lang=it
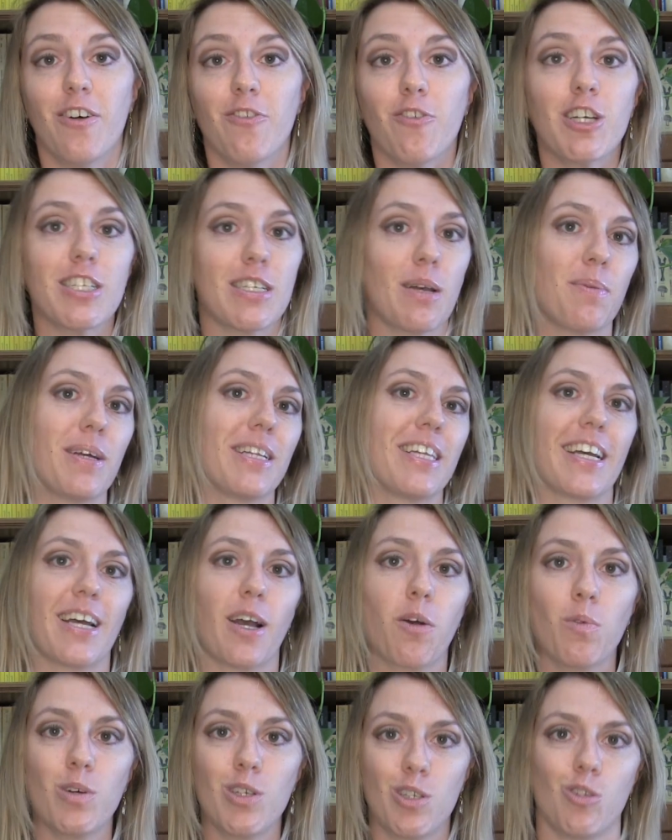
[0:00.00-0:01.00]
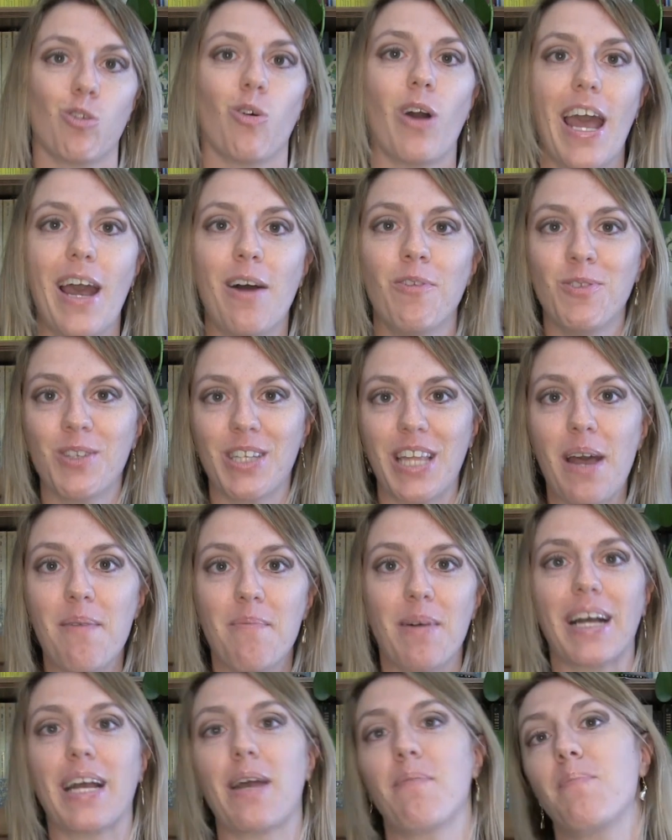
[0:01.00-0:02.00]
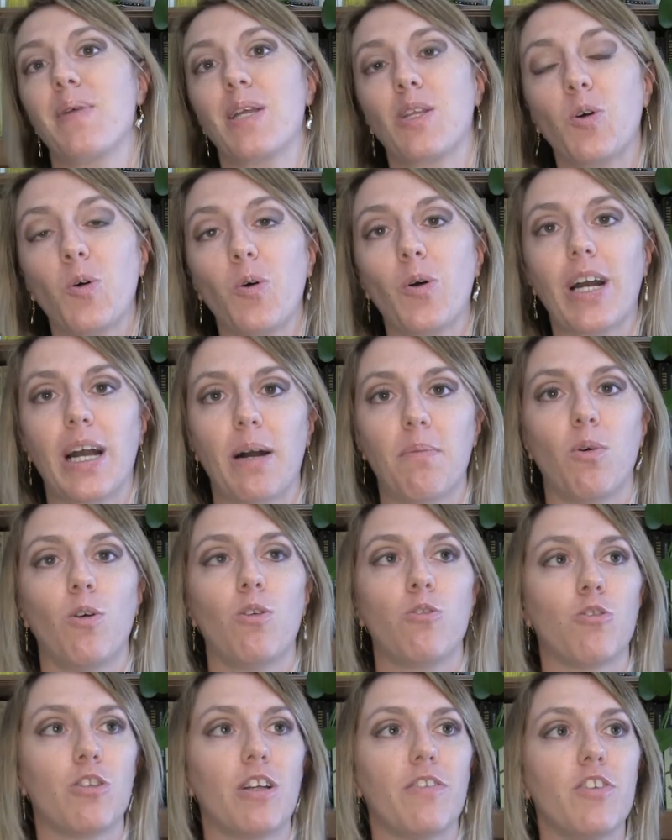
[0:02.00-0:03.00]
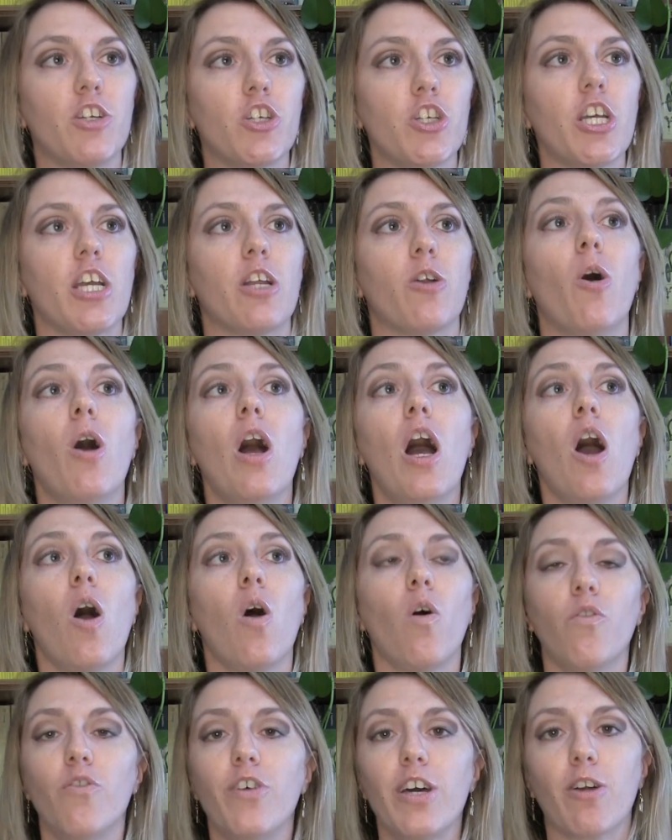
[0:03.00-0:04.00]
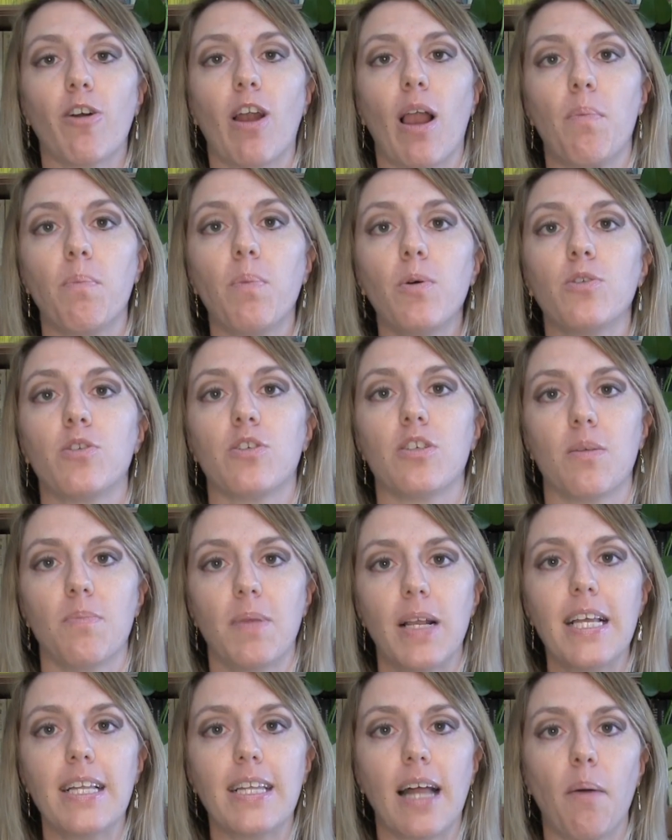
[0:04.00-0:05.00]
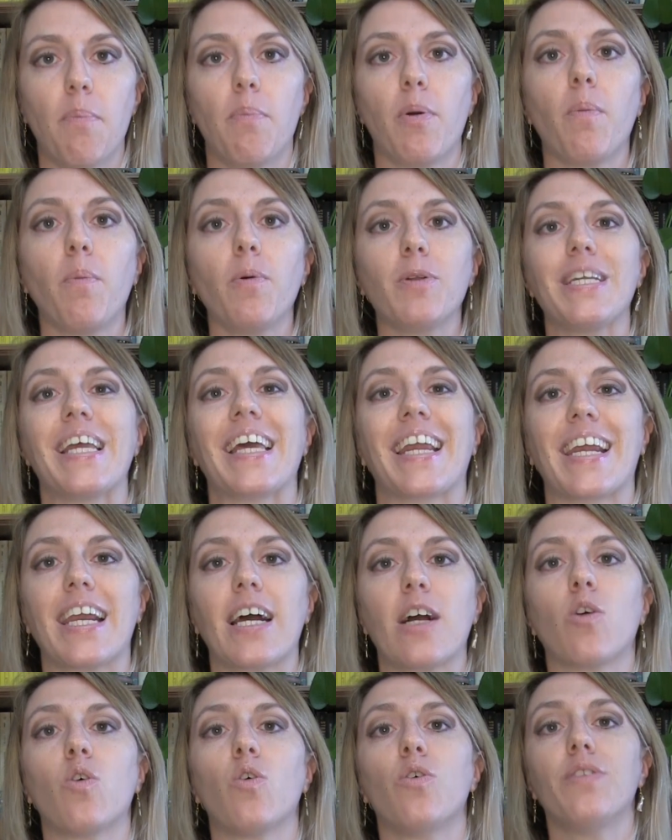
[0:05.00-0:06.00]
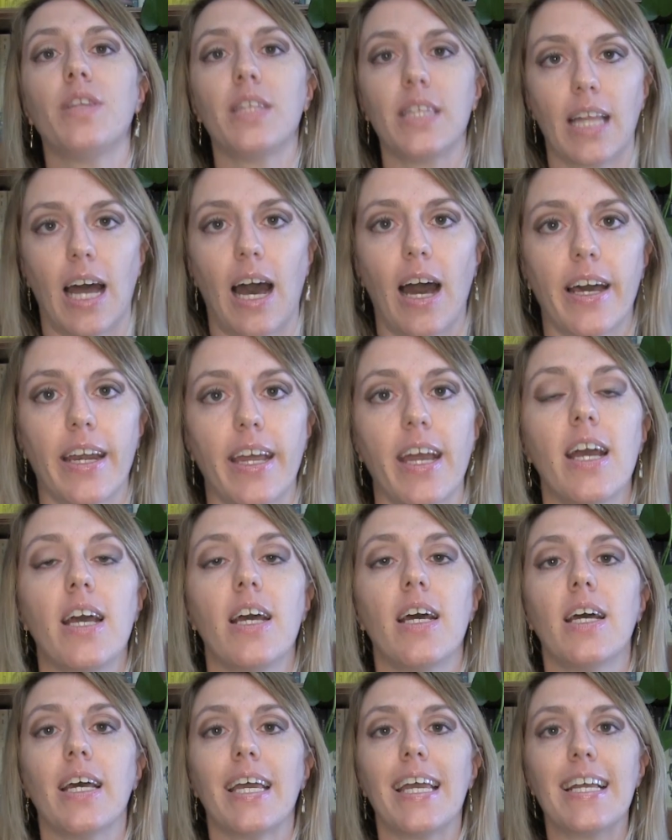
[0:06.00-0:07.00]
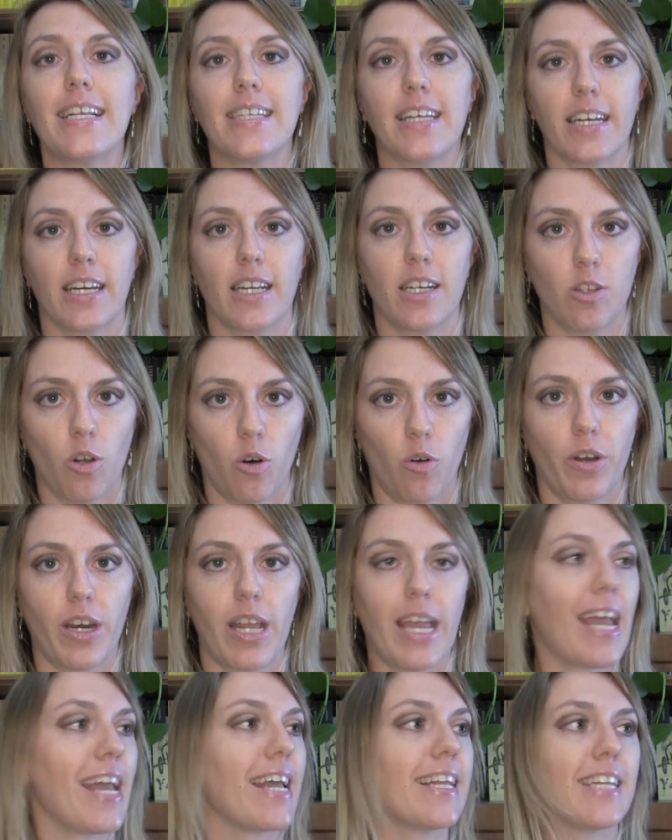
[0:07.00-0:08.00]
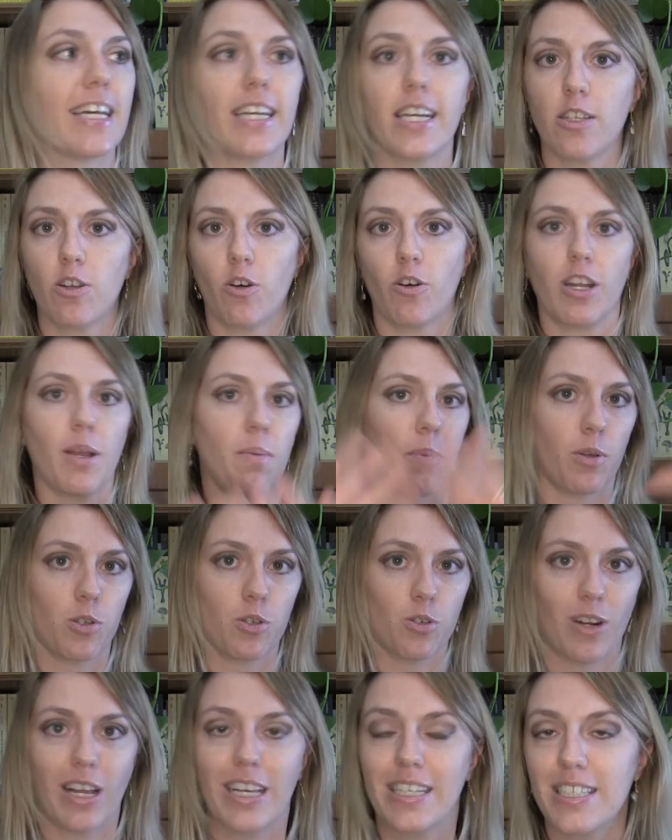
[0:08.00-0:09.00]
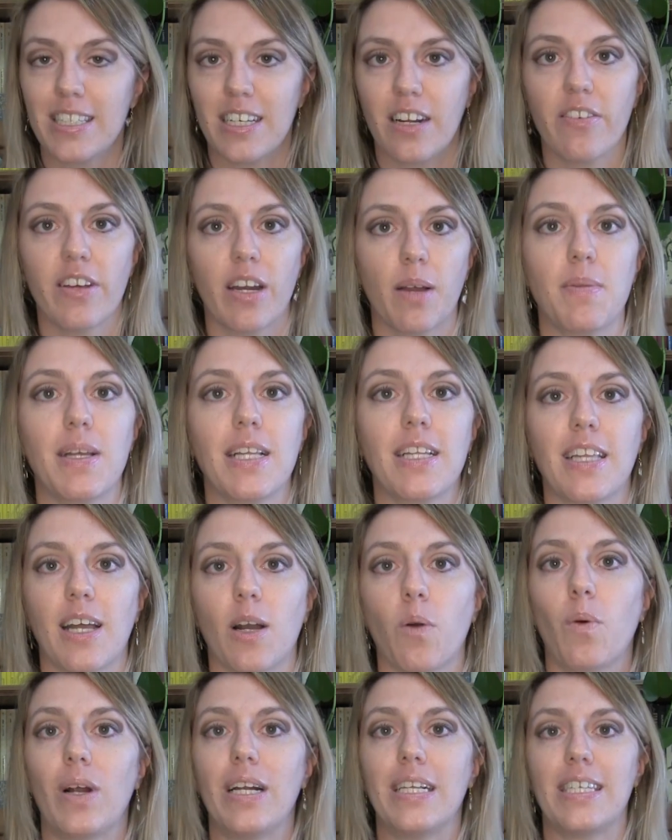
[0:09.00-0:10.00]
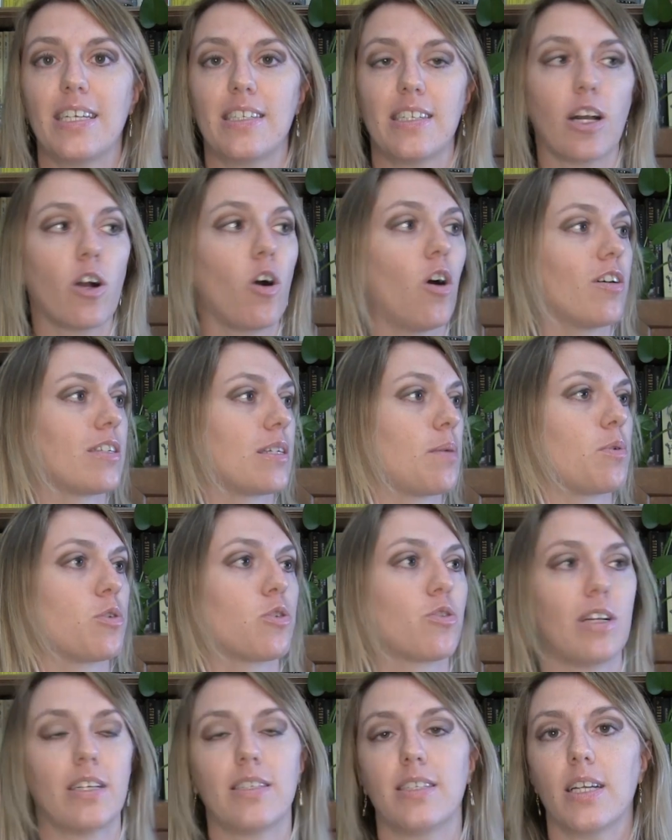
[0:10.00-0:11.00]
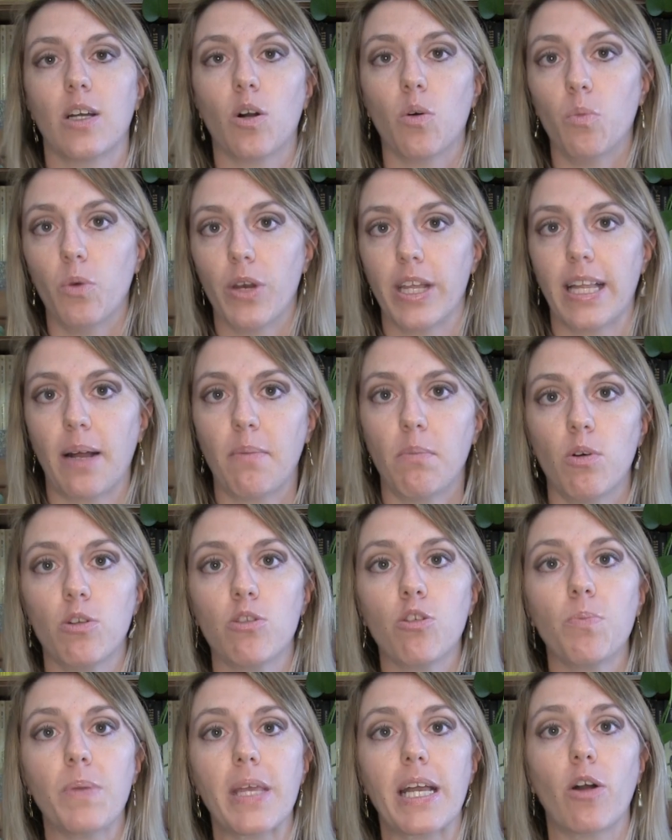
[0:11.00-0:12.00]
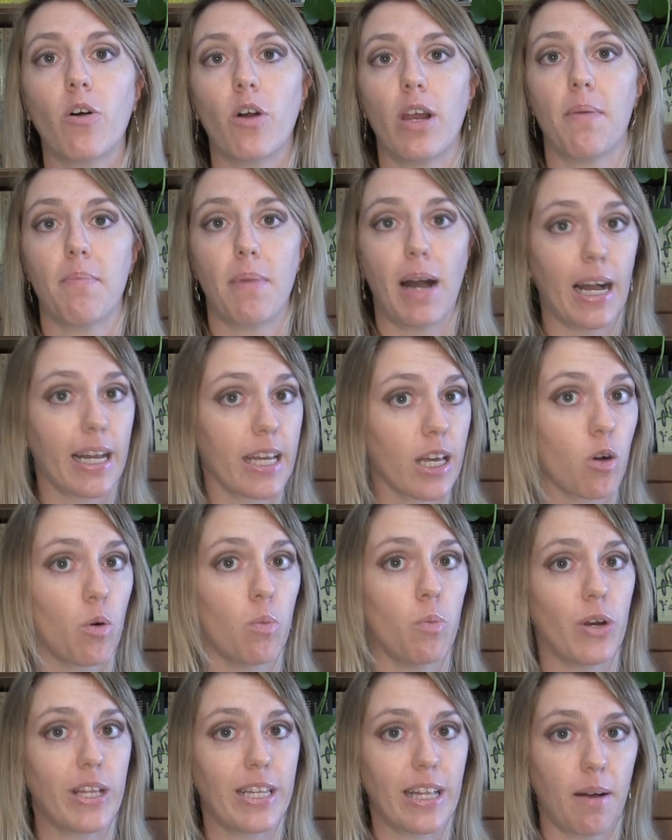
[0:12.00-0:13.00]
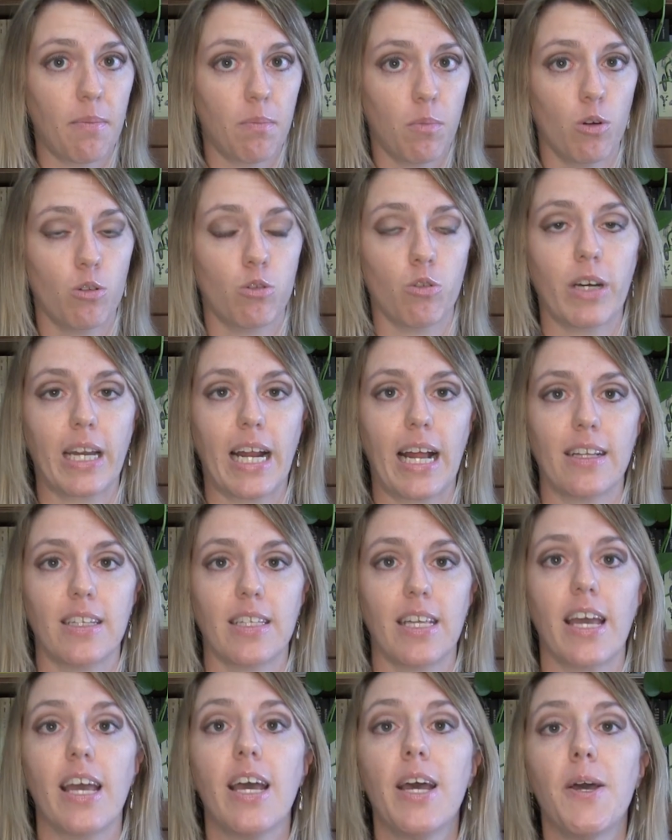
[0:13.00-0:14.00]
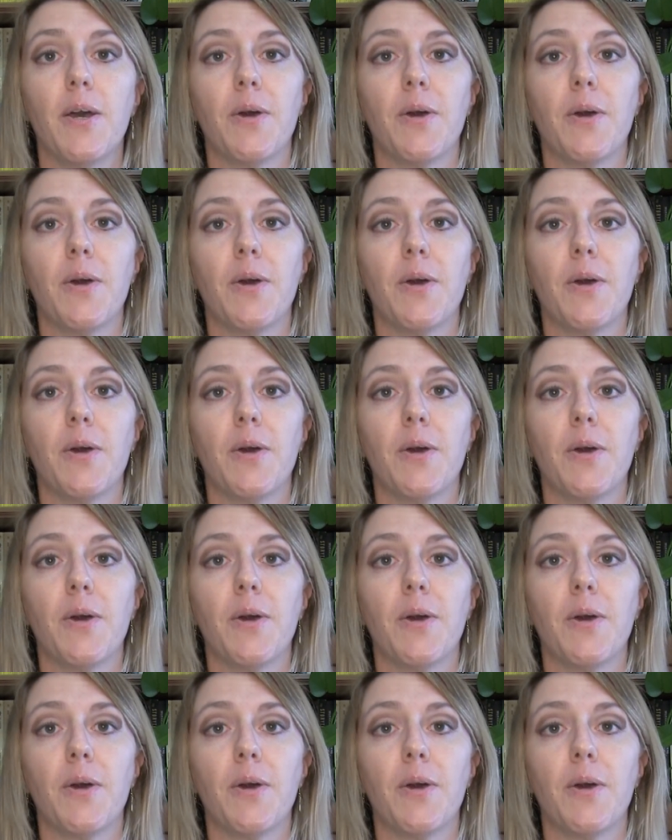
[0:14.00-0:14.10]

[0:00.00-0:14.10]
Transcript: Voi sapete che questo è un tema che mi tocca molto da vicino, ovvero la possibilità proprio di raccontare i territori e i territori possono essere veramente qualsiasi cosa, possono essere comunità molto piccole ma anche comunità molto grandi.